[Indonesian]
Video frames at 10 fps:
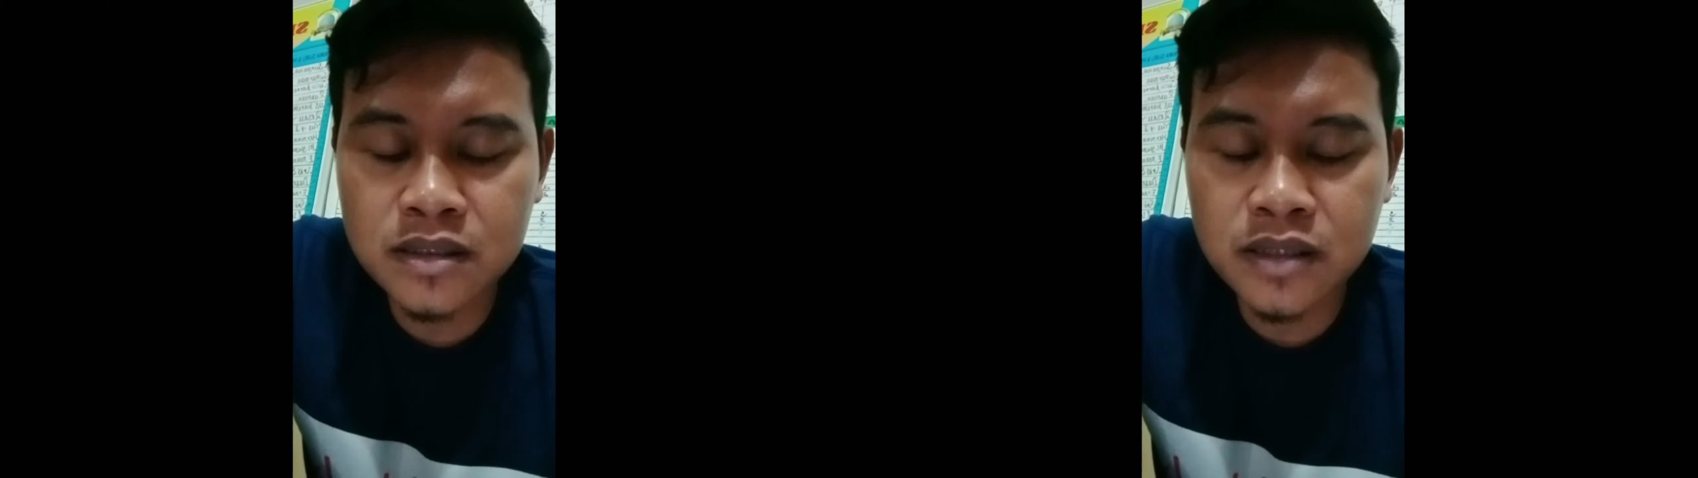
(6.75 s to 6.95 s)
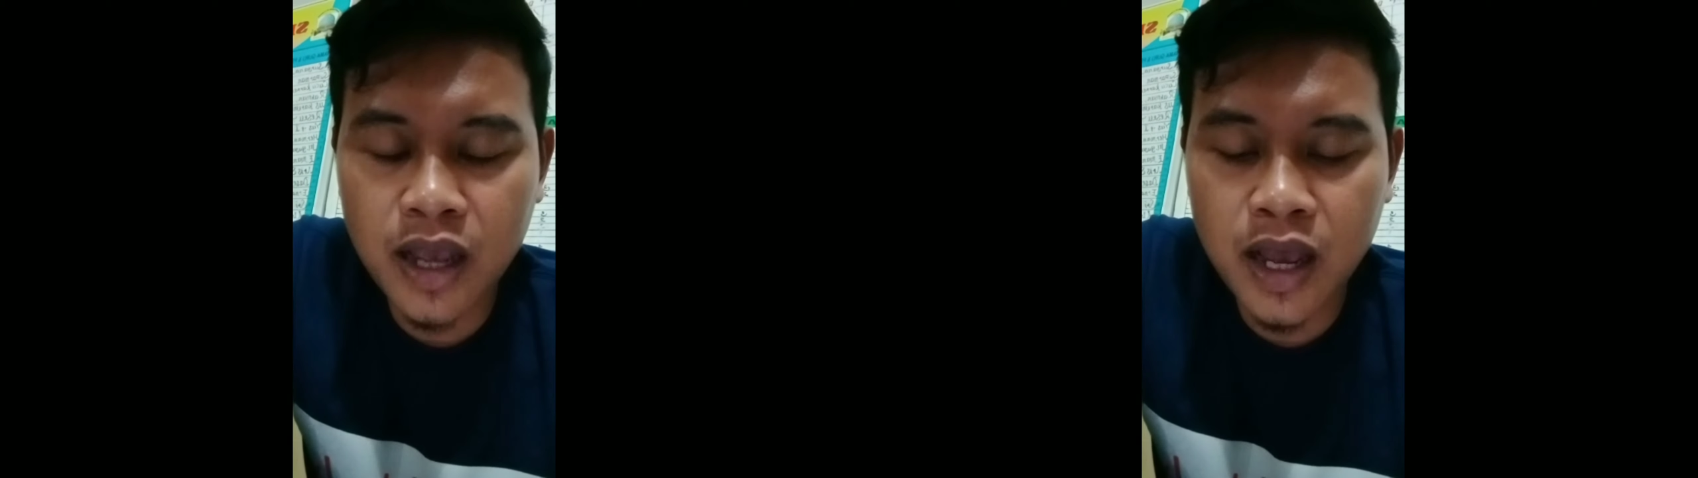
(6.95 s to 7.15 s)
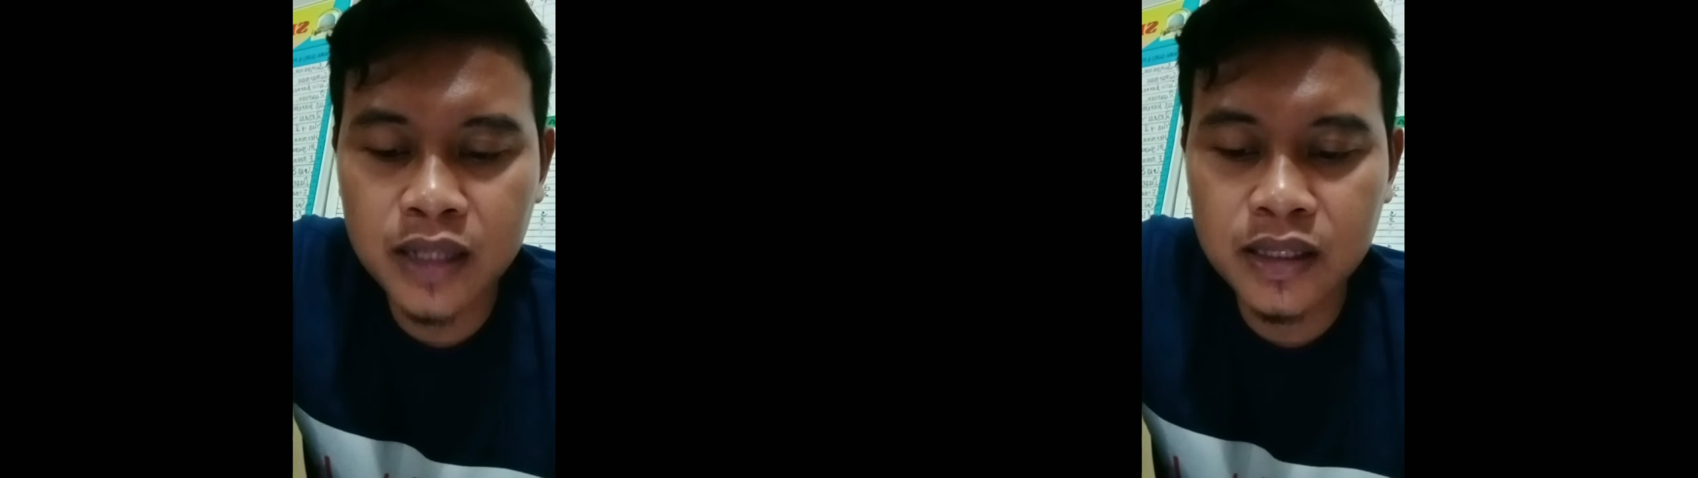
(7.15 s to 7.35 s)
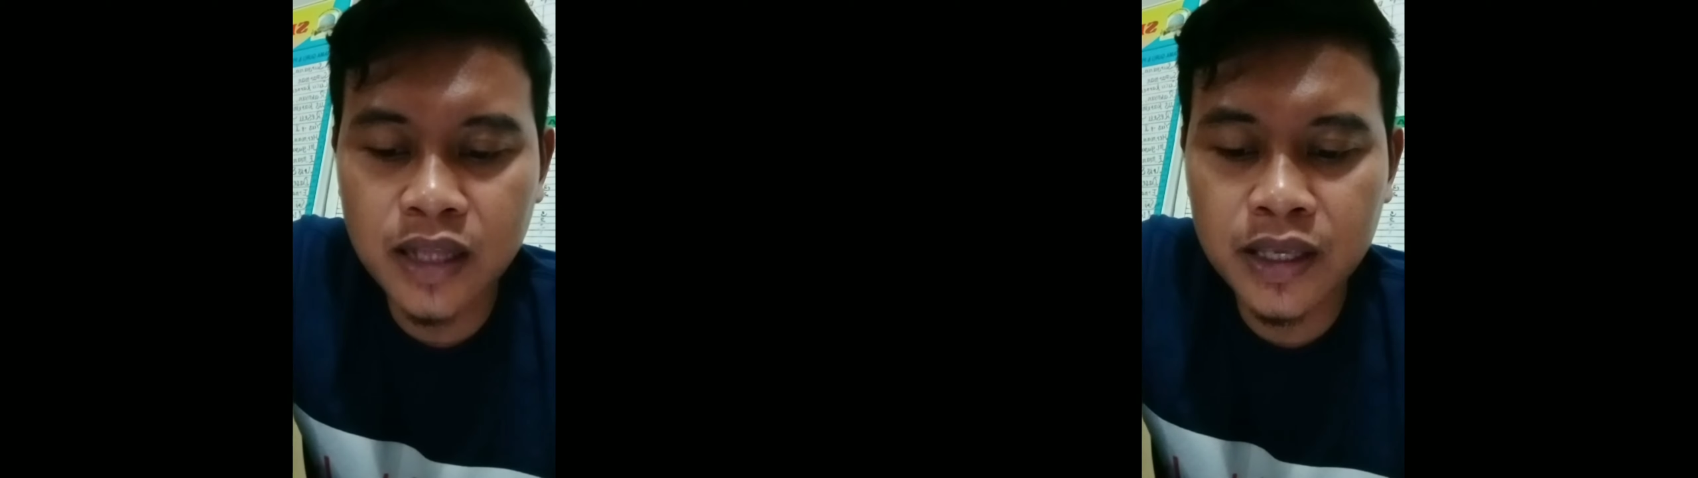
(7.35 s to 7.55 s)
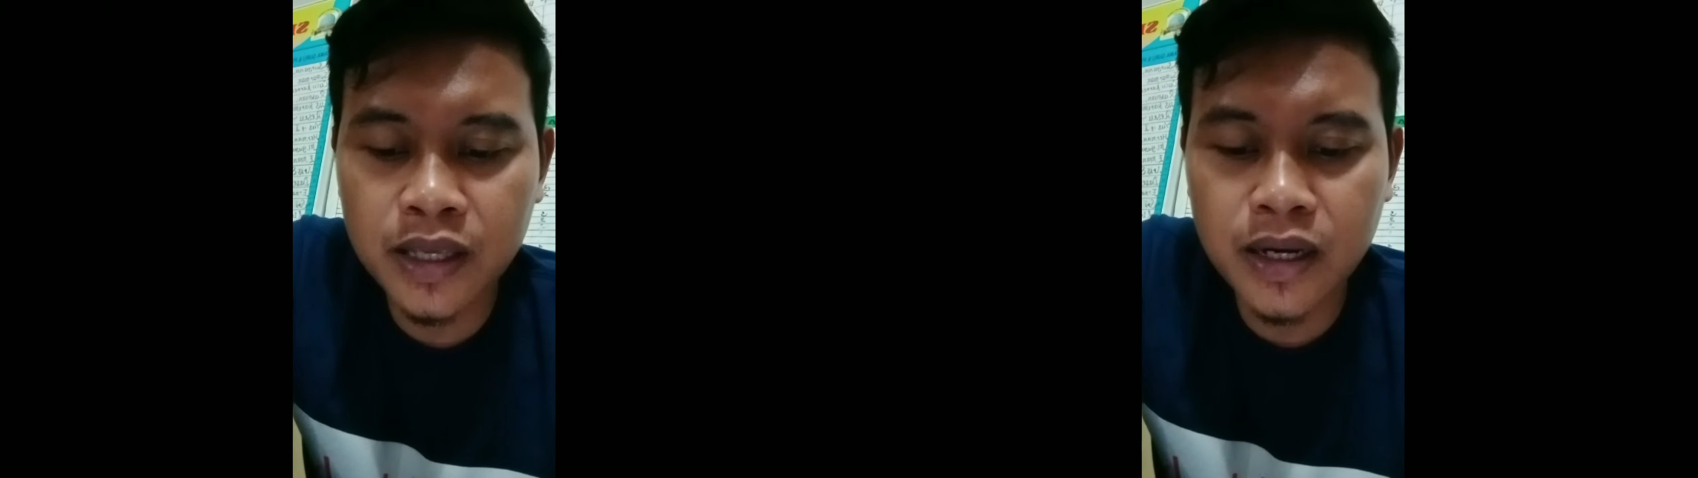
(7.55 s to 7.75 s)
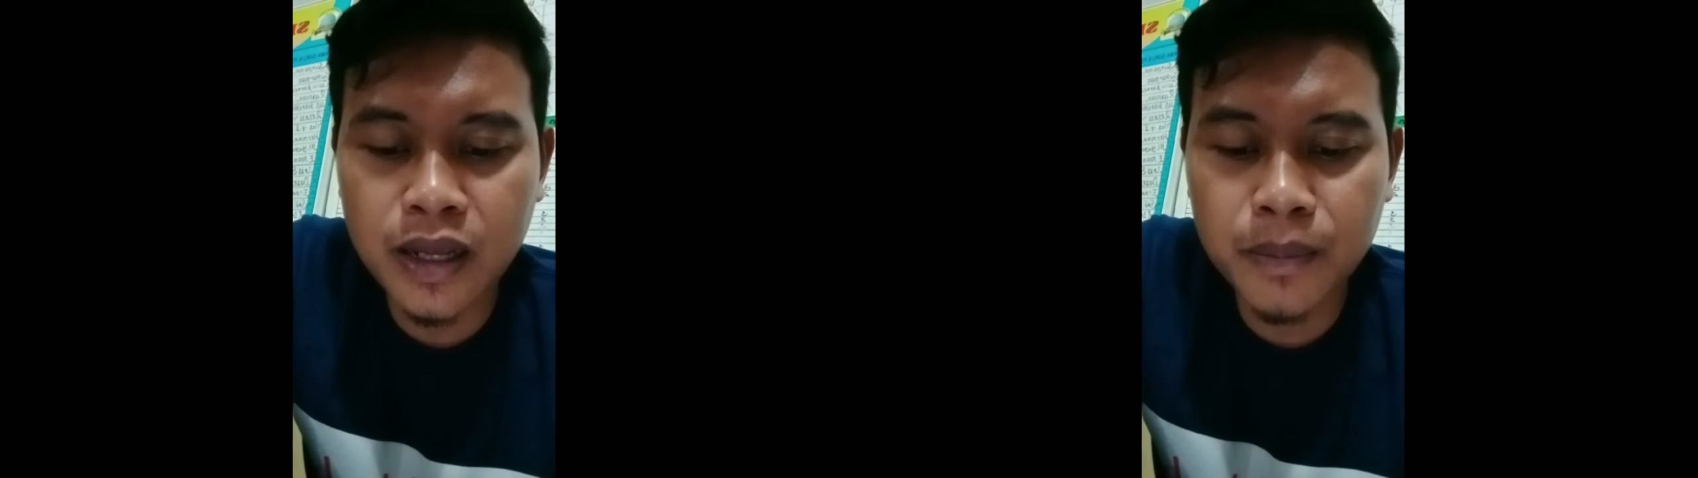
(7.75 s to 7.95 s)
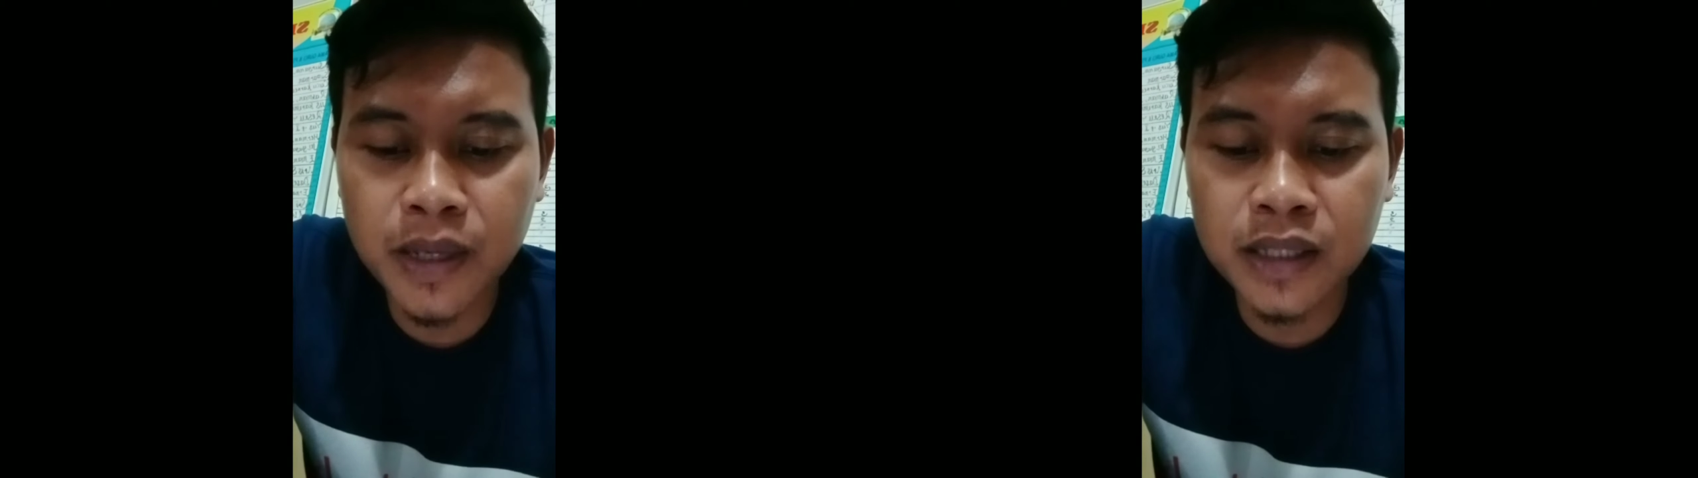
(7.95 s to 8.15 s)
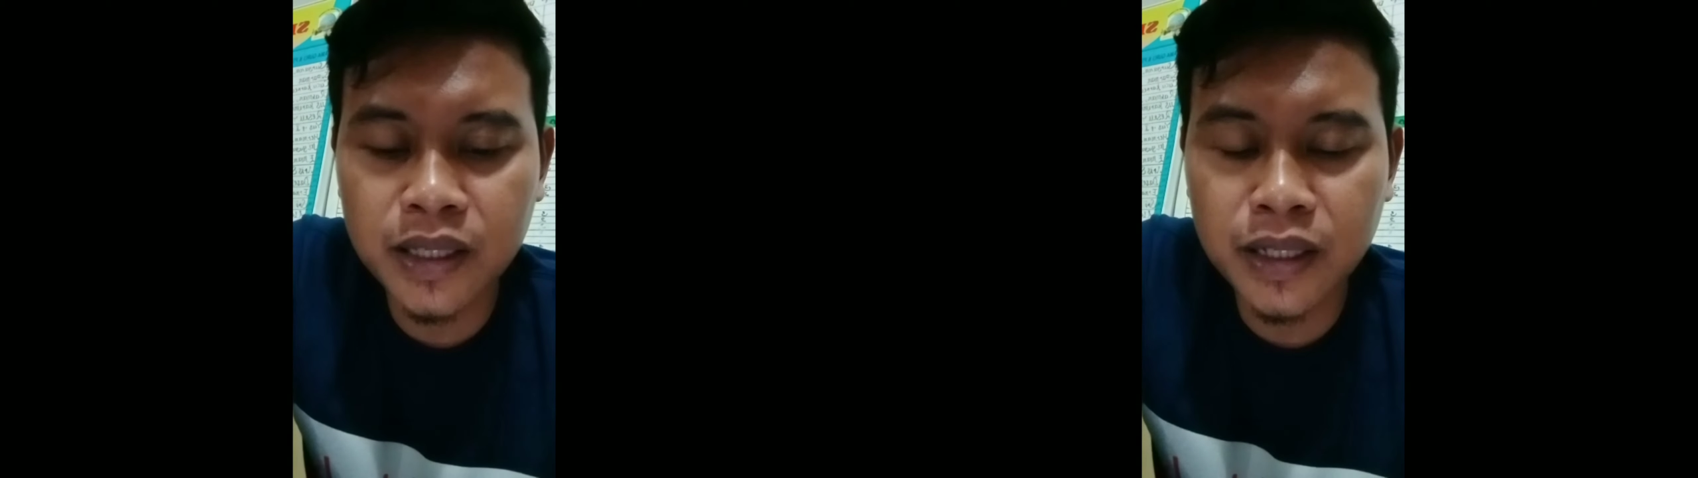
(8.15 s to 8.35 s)
Sehat lahir dan
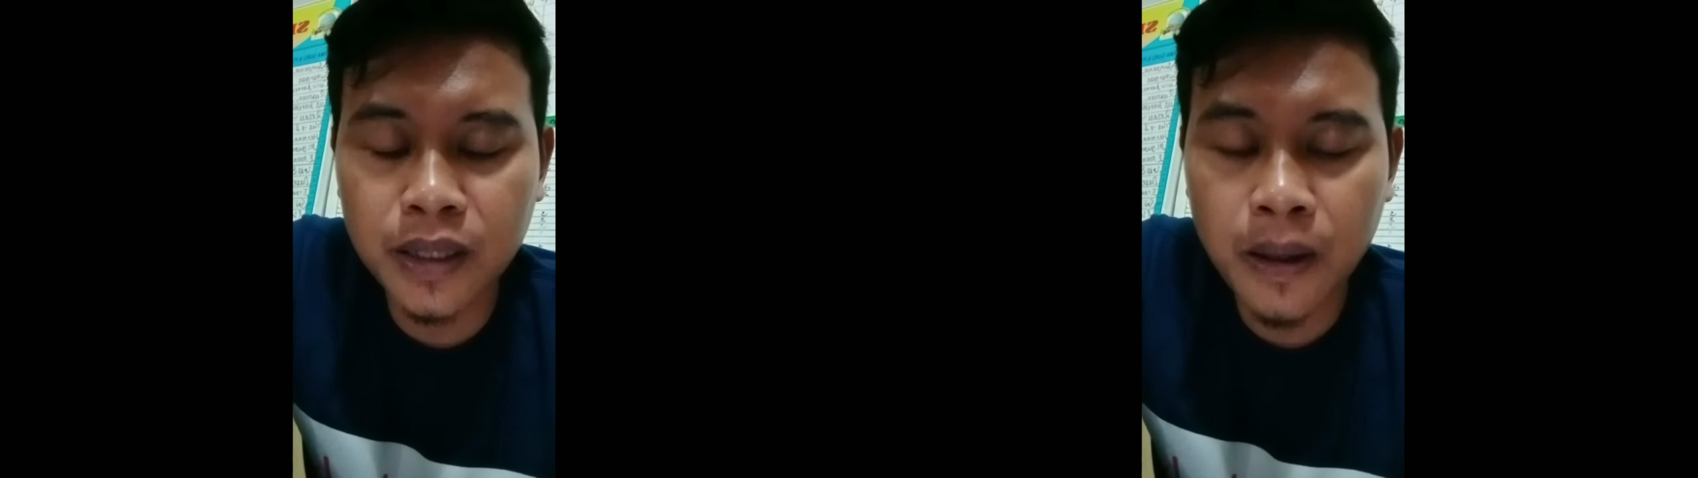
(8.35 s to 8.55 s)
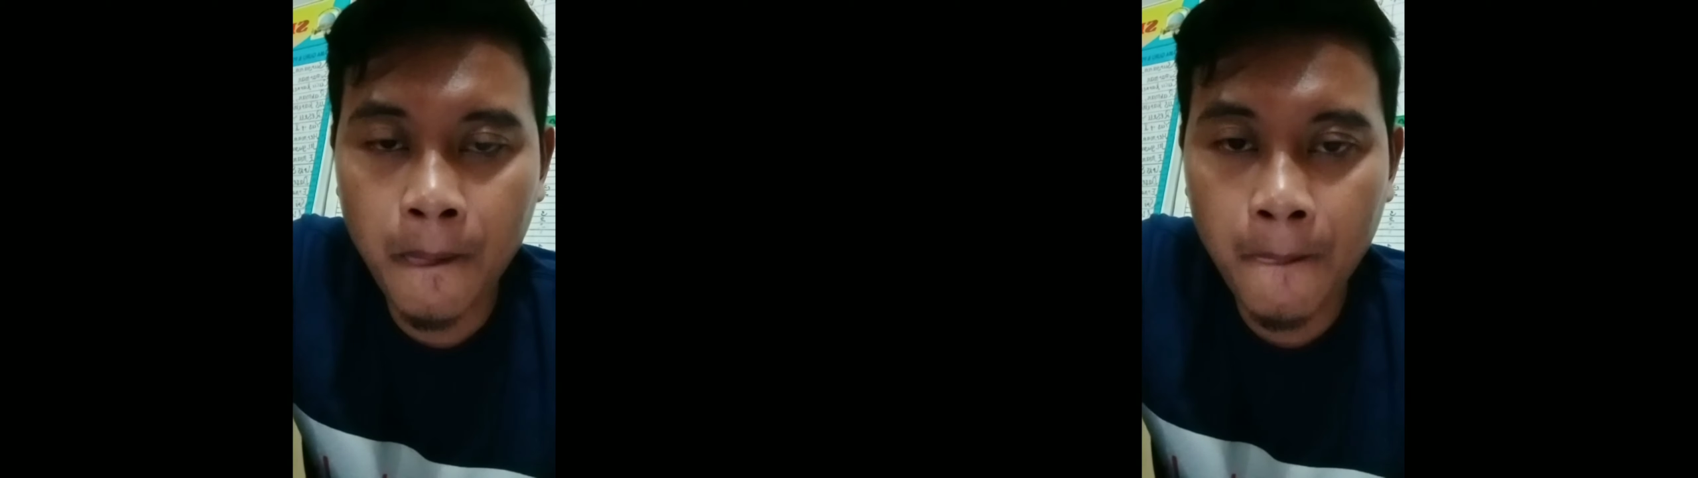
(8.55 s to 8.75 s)
batin